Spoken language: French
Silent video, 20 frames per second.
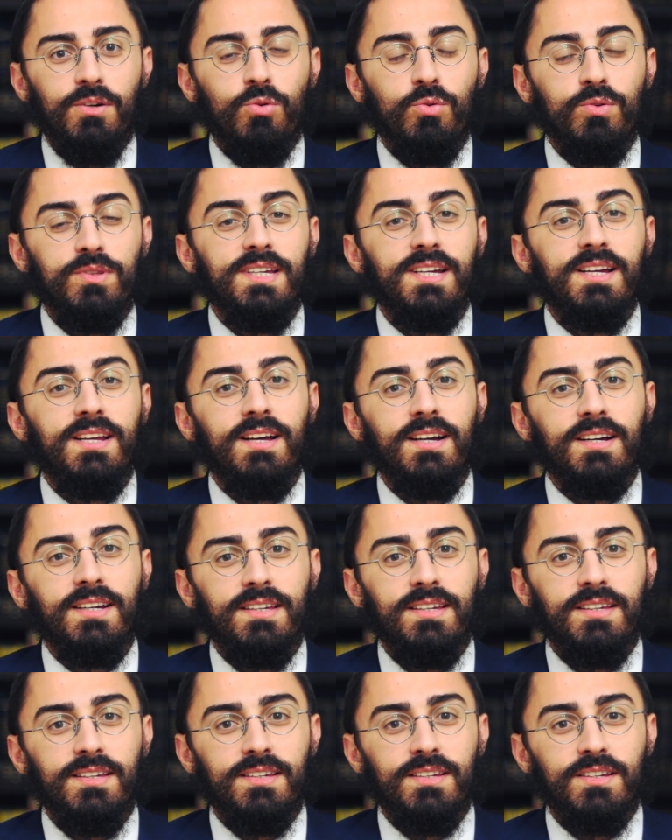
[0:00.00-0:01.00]
on
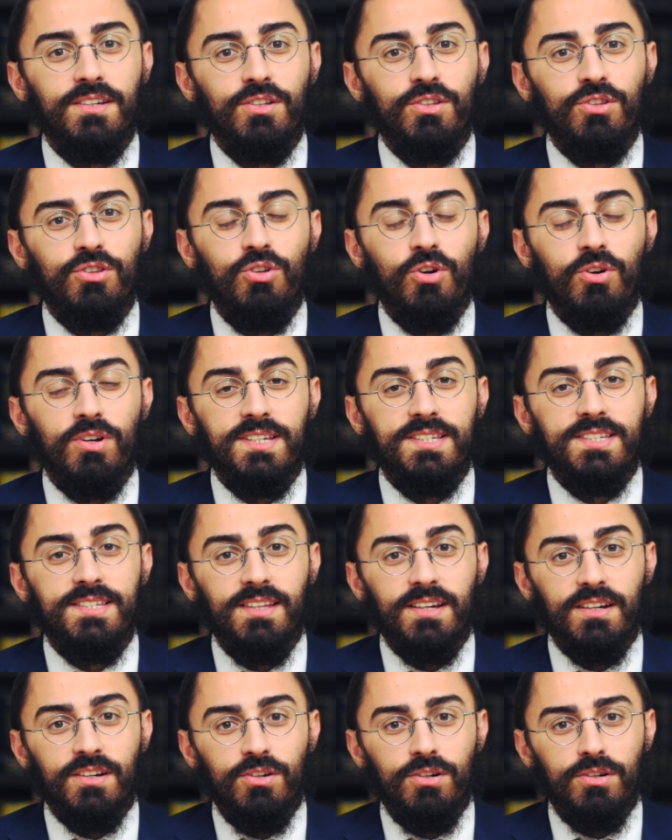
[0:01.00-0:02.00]
déclarait dans les
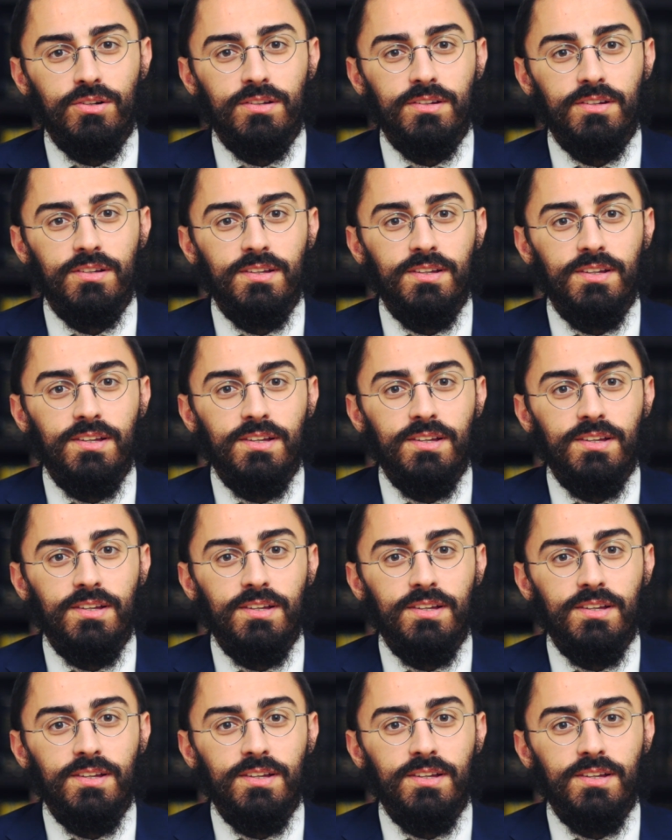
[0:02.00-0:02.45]
synagogues